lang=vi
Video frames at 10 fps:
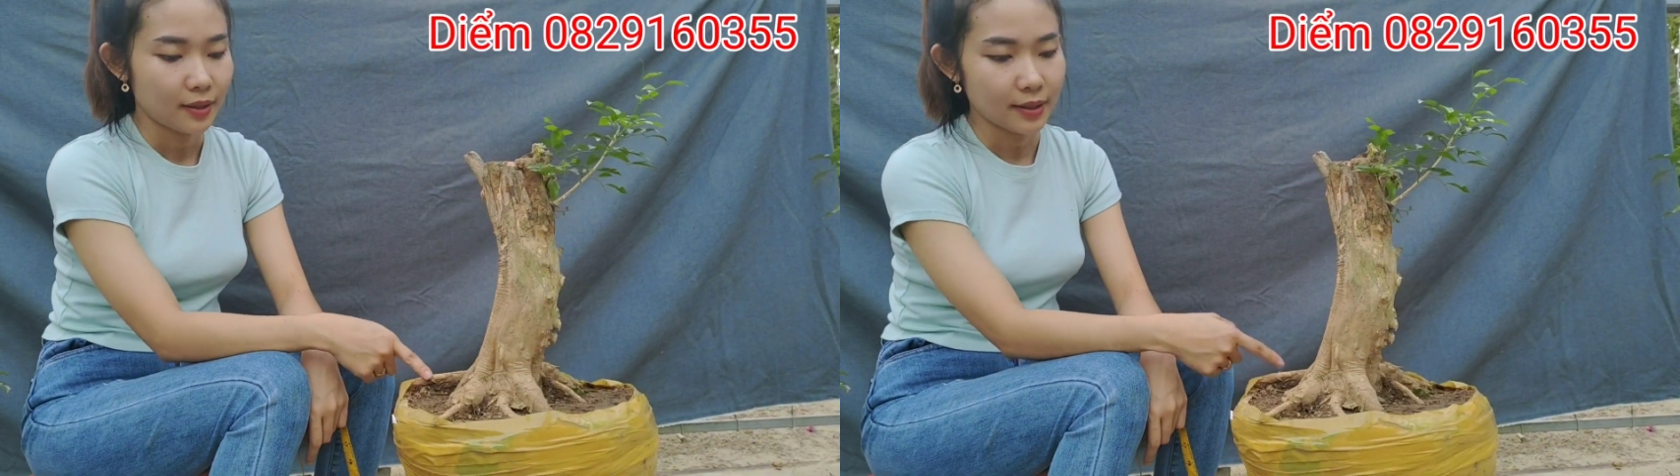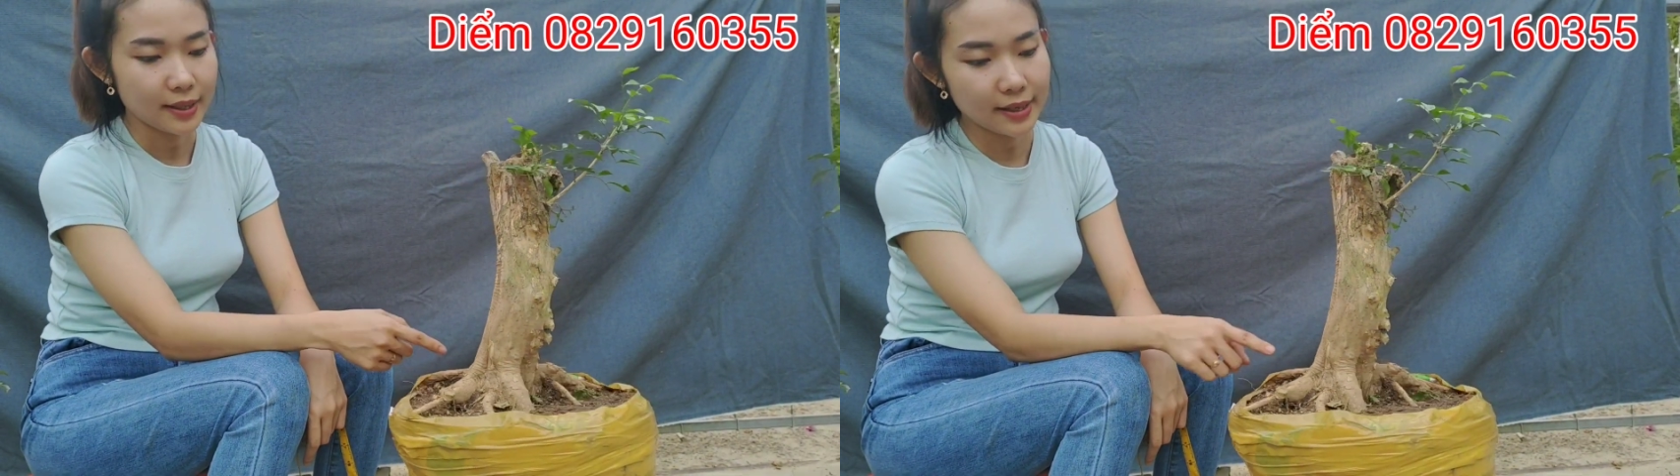
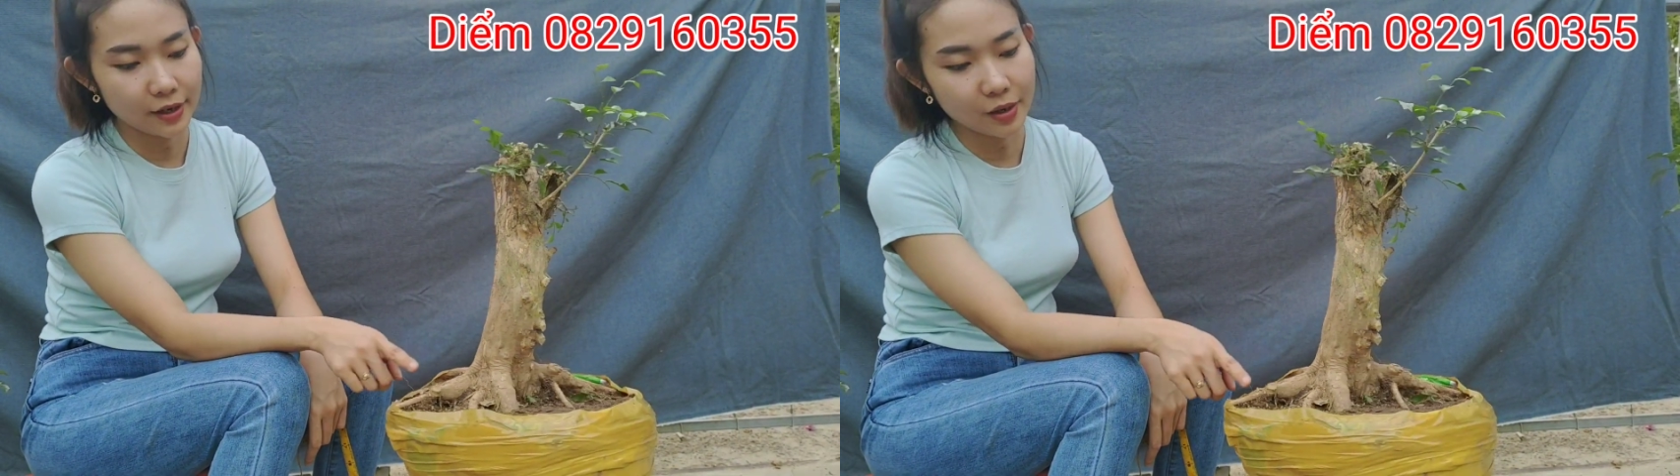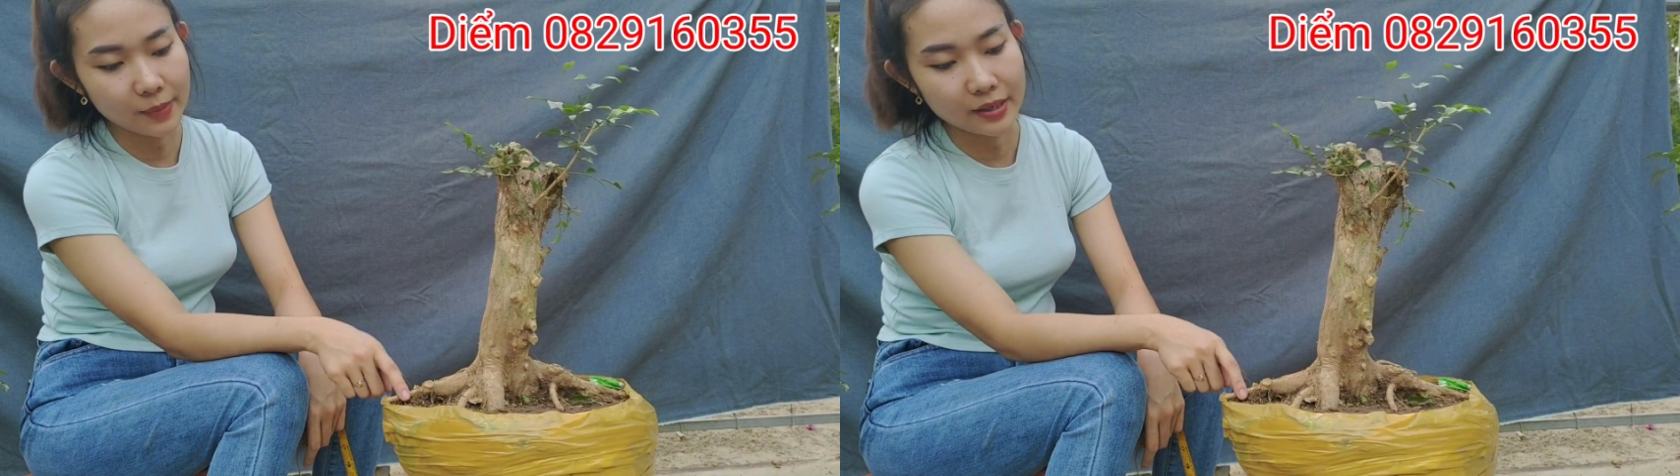Cái
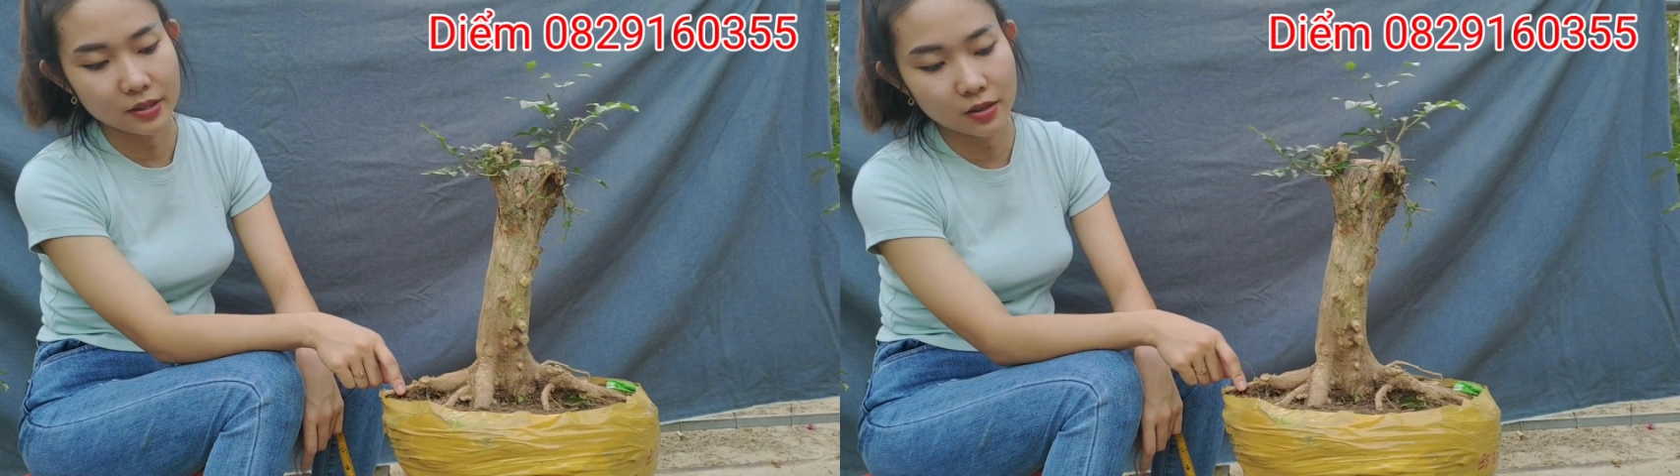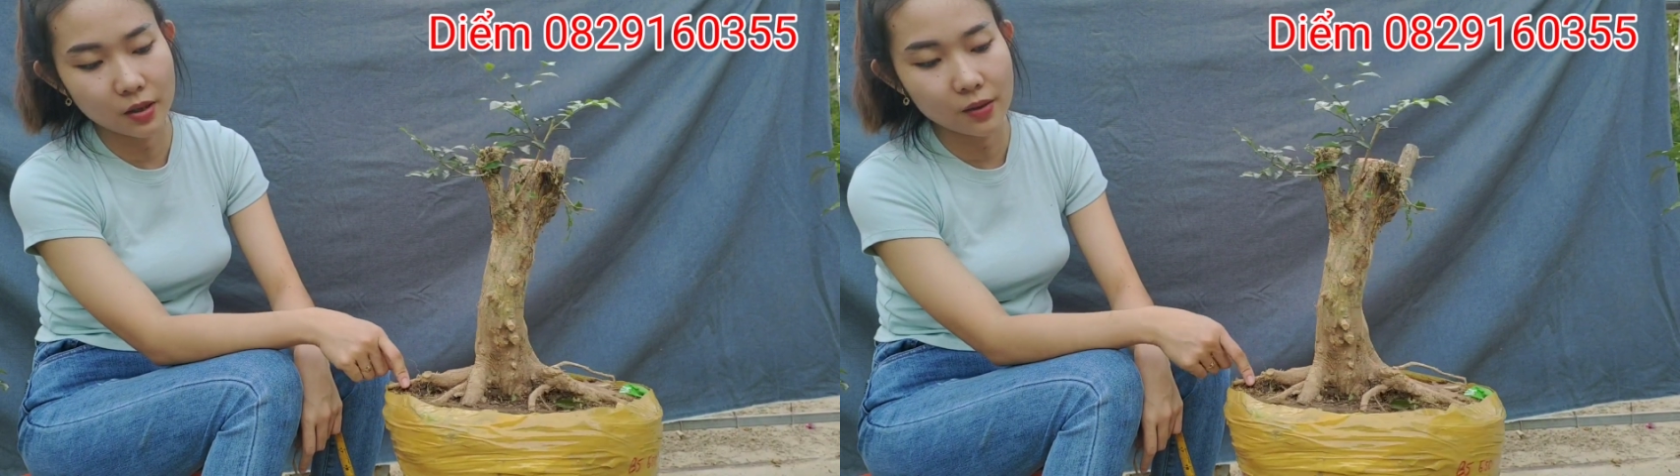này có mã
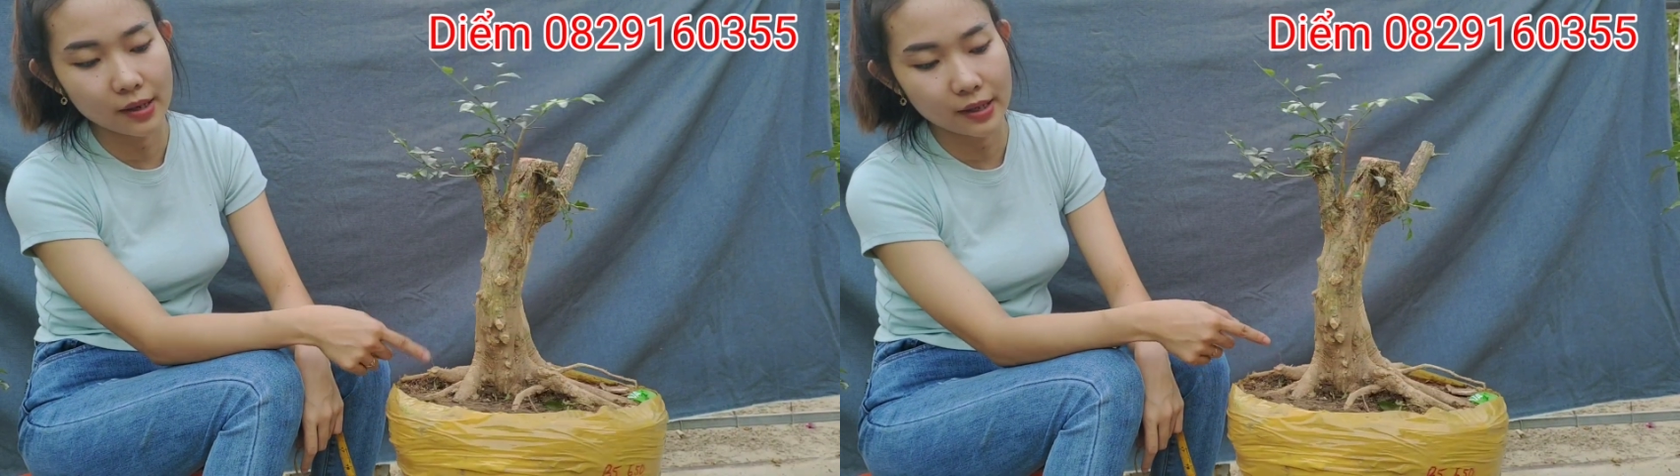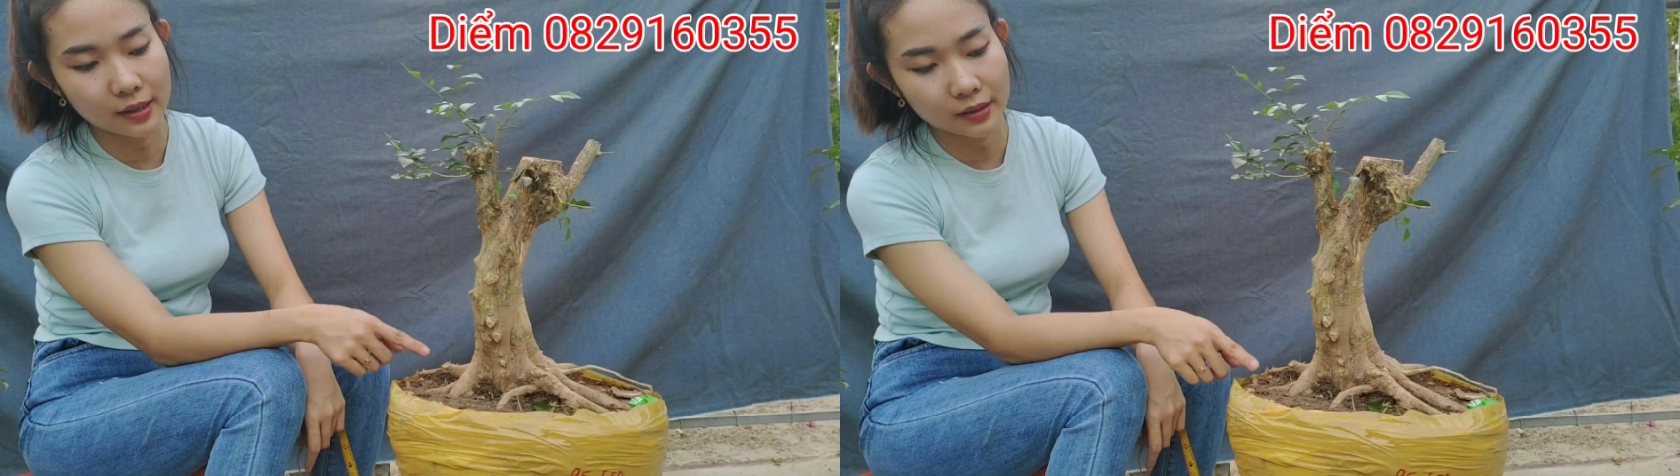số
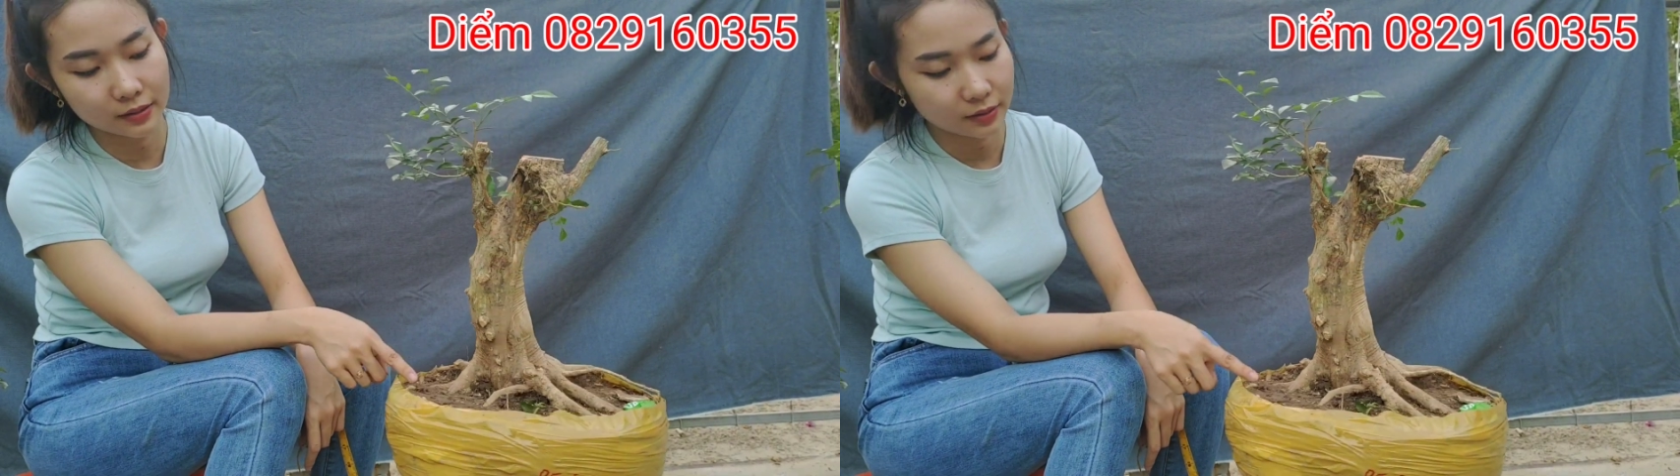là